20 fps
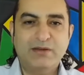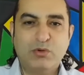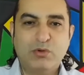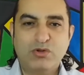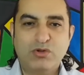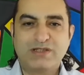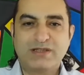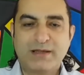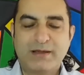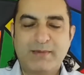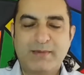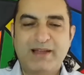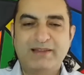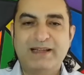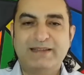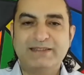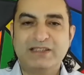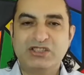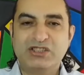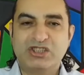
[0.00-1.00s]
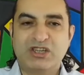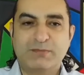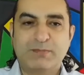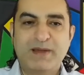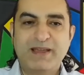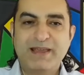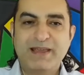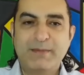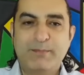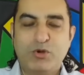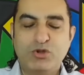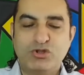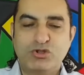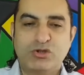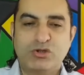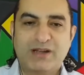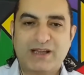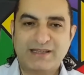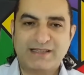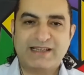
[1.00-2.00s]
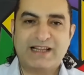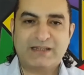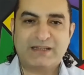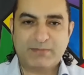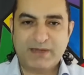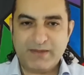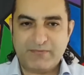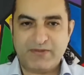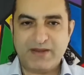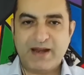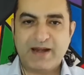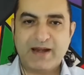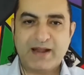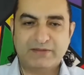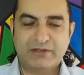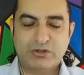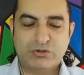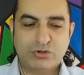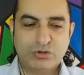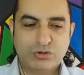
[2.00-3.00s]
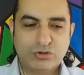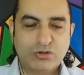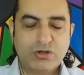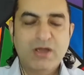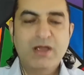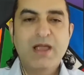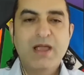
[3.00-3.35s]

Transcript: o zamanlarda çıkmayı, pozisyon azaltmayı falan anlatıyorduk.